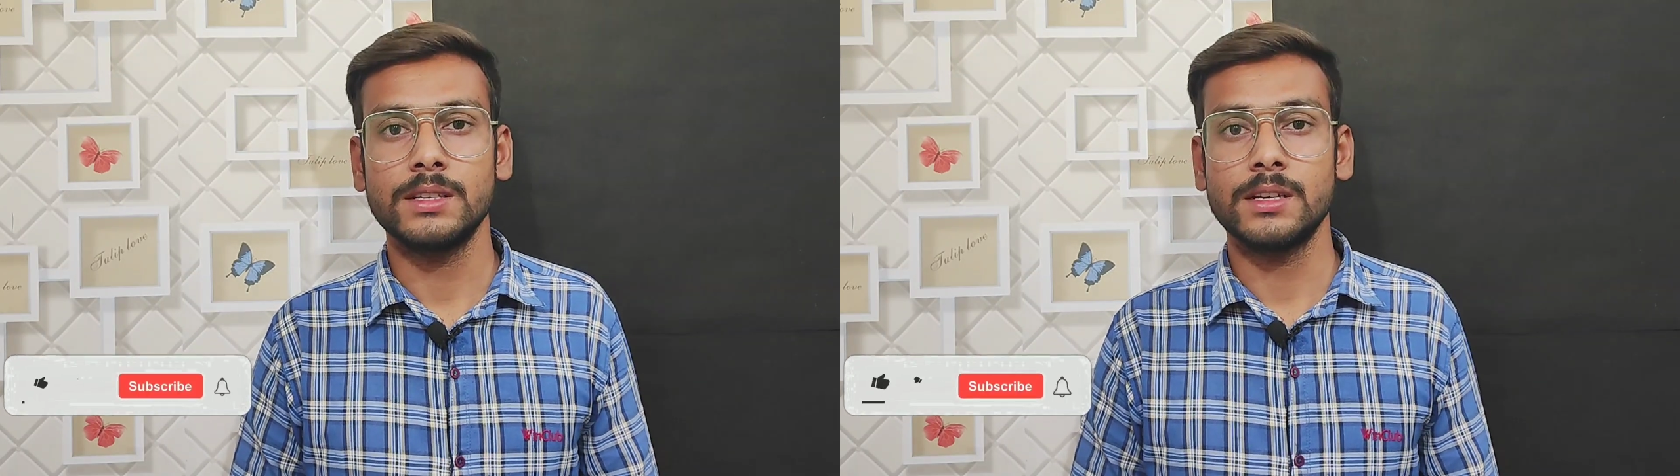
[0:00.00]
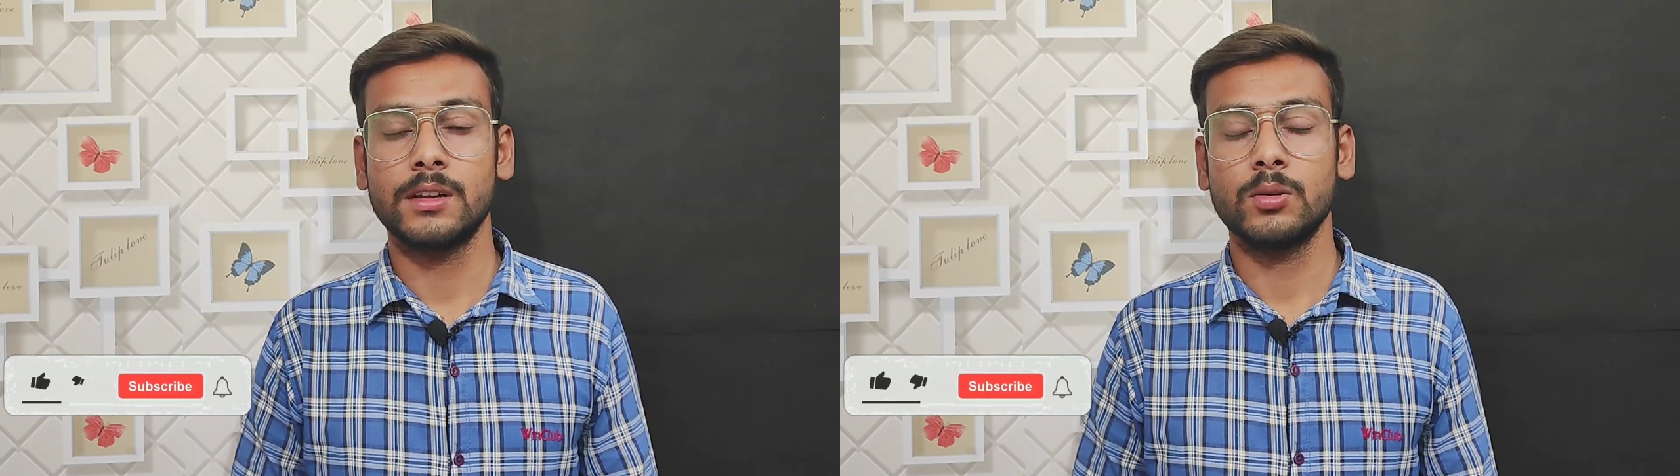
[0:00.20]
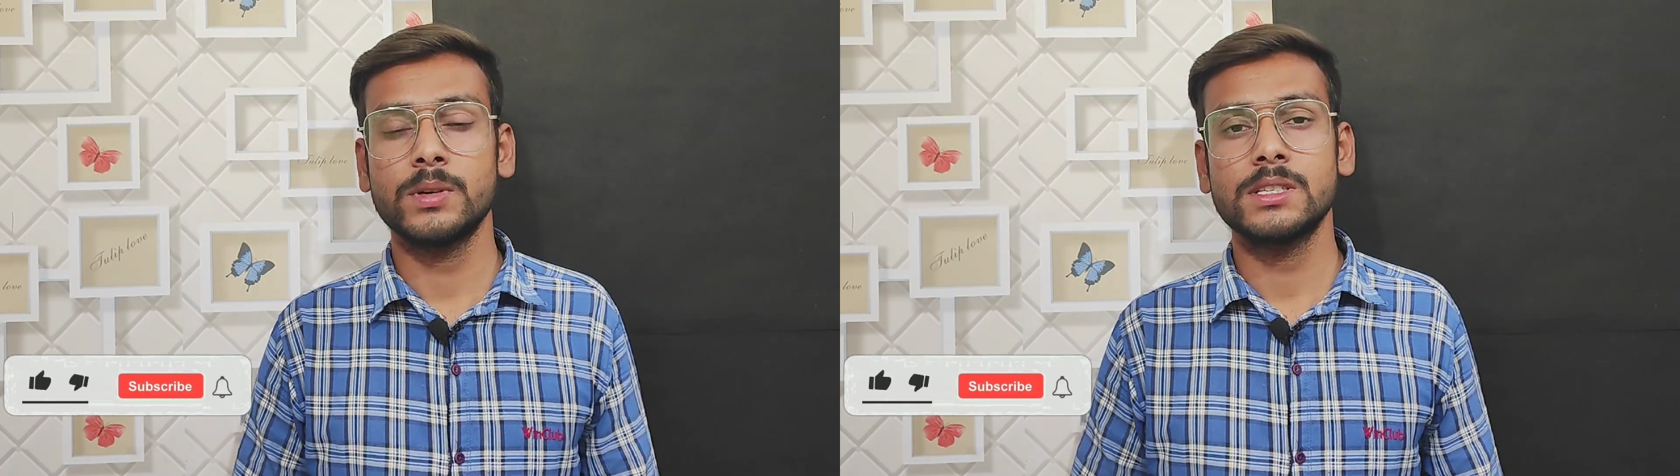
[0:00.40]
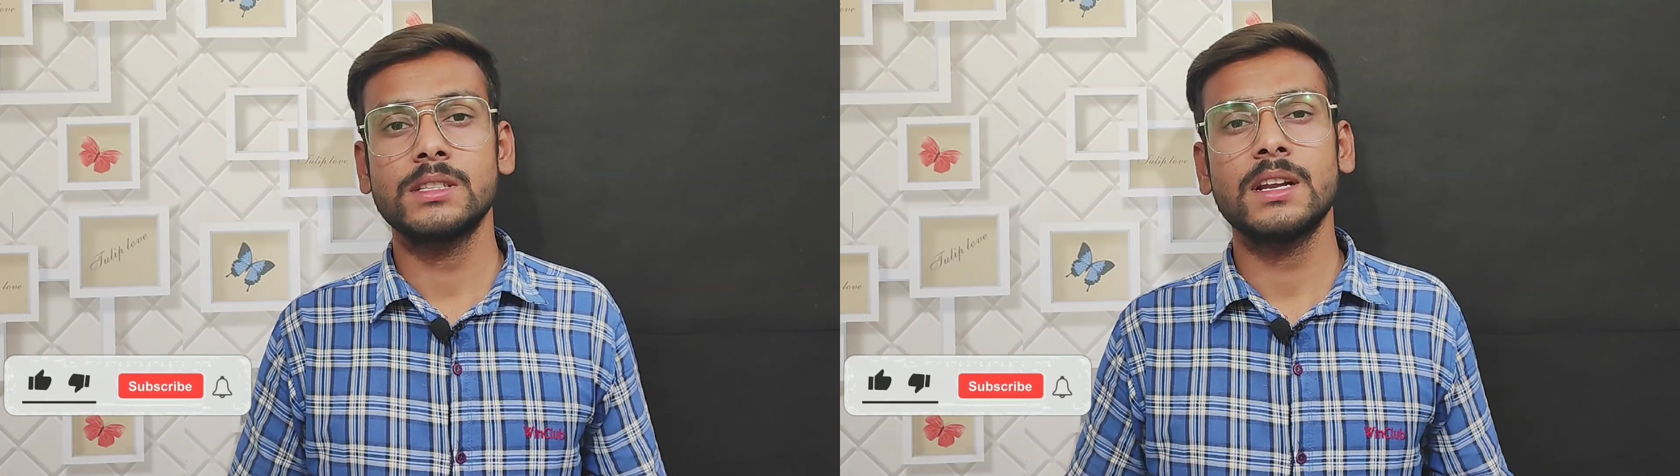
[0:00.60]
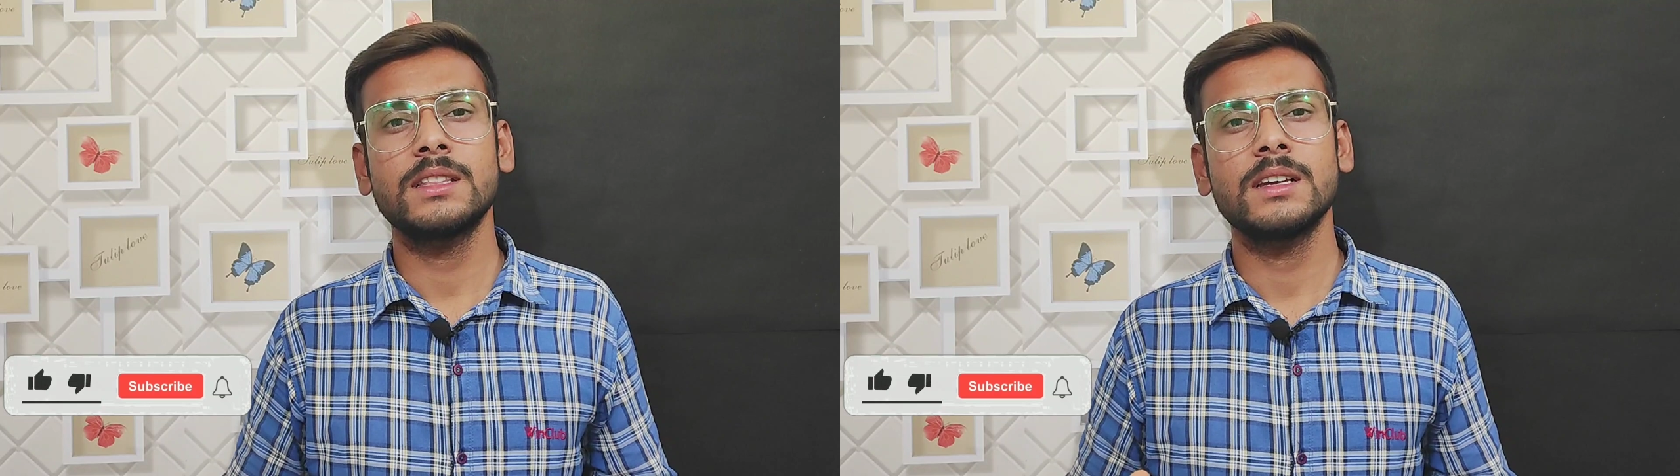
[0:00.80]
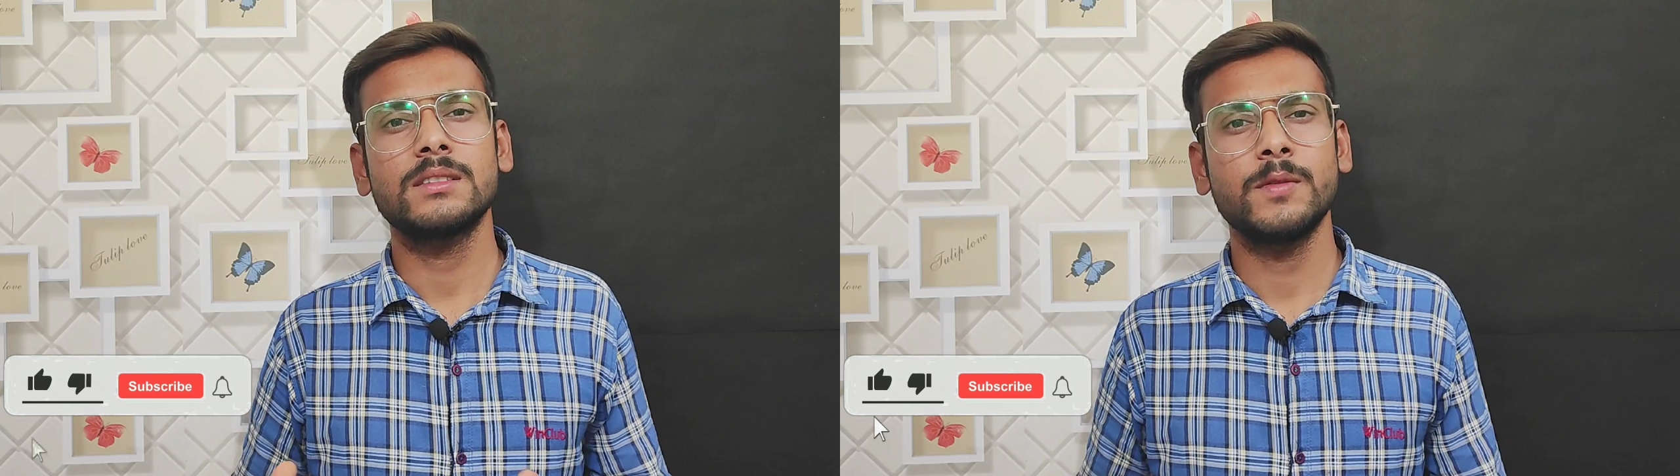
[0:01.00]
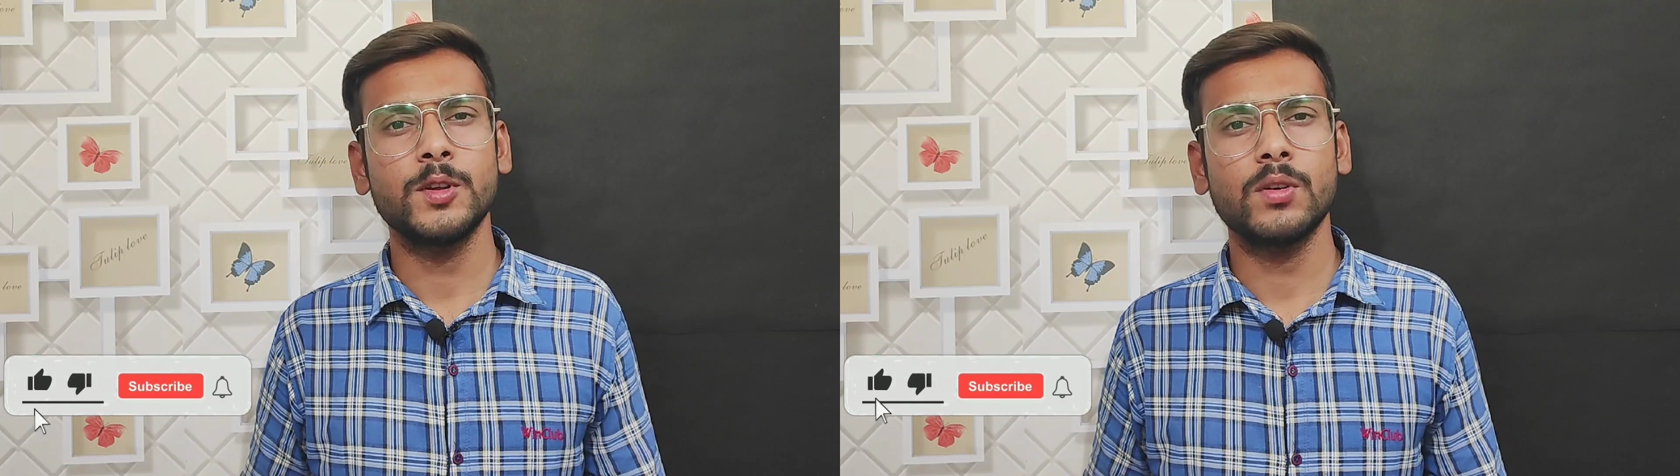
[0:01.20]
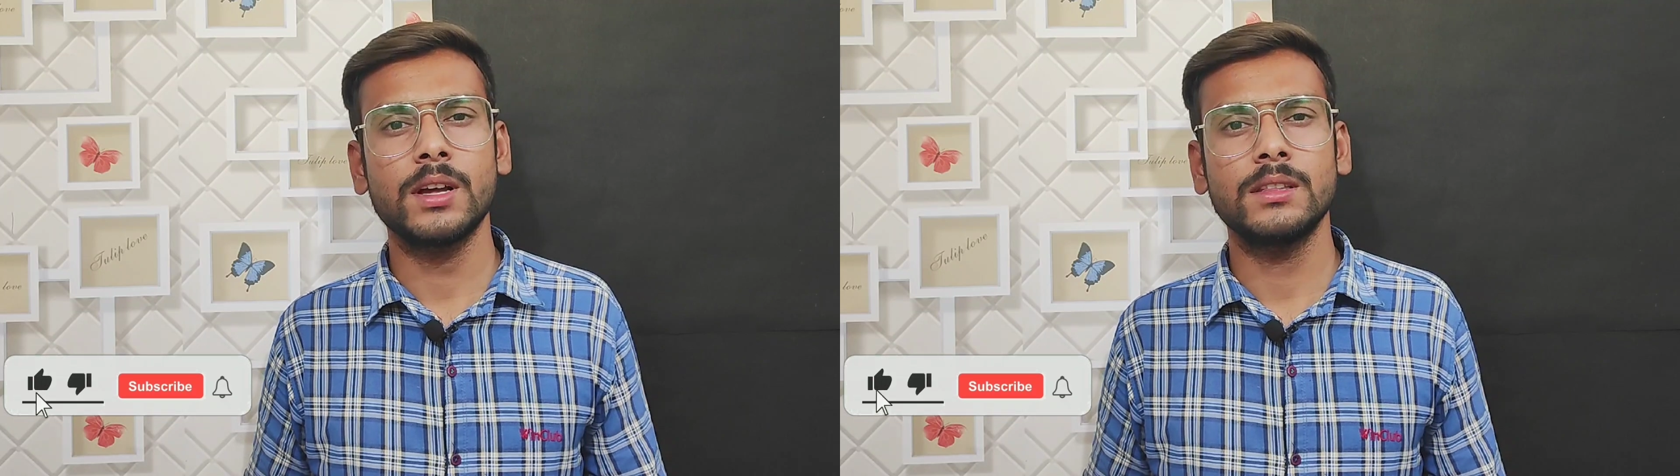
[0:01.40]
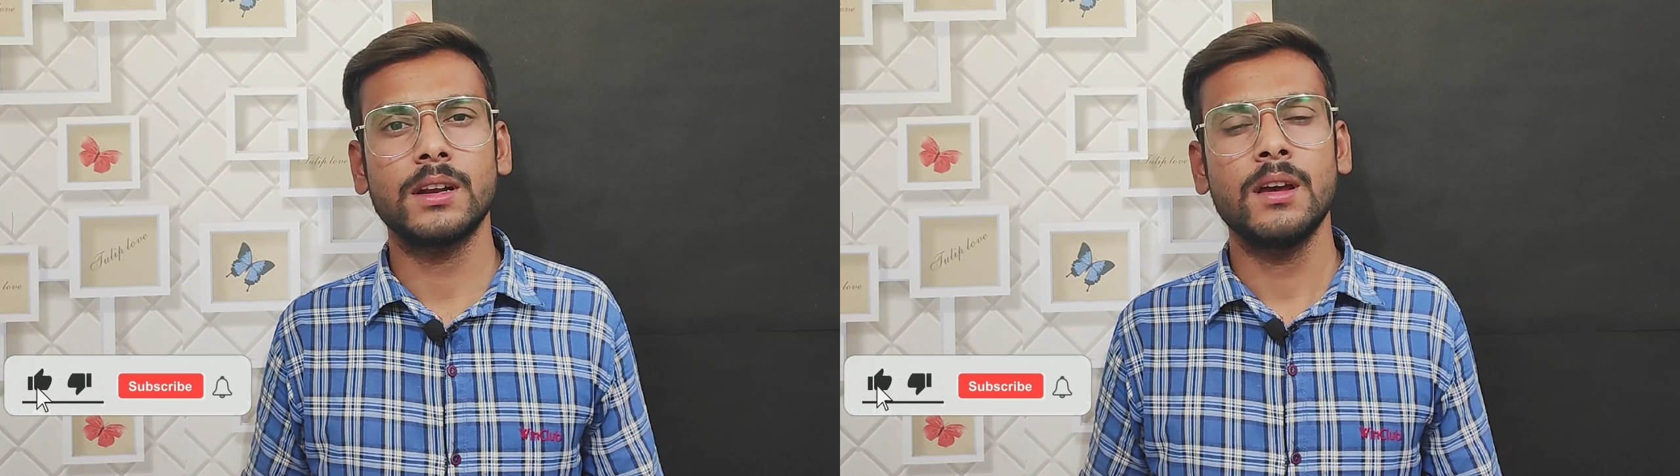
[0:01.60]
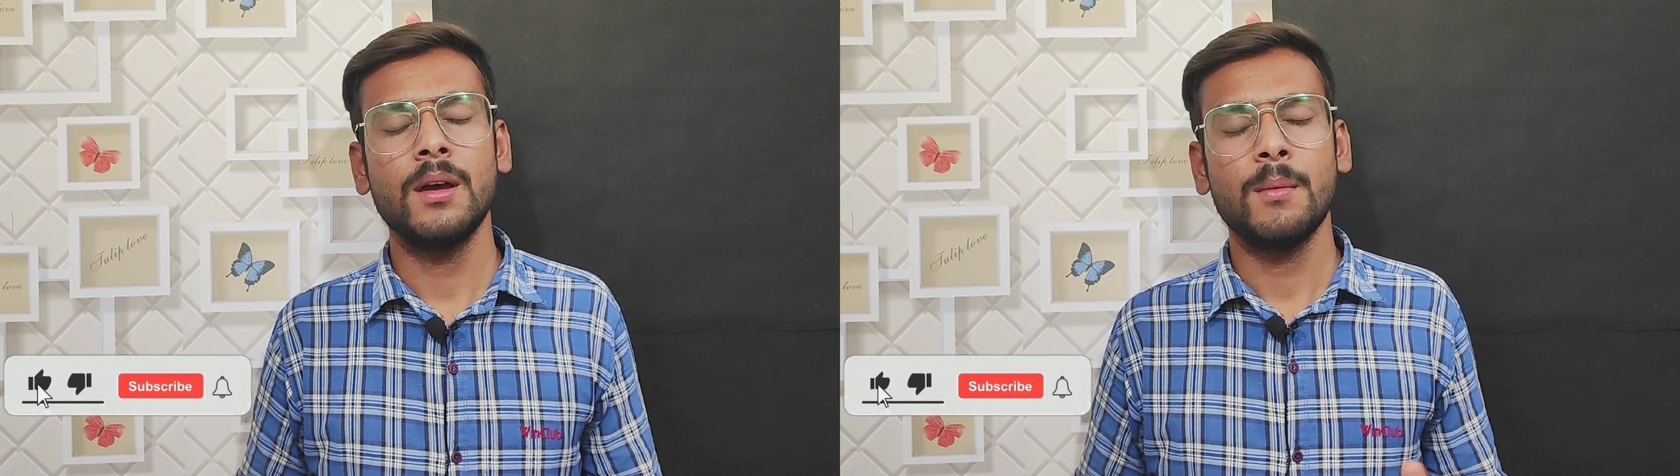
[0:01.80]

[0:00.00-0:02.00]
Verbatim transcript: लीजिएगा तो बस इतना ही था इस वीडियो के अंदर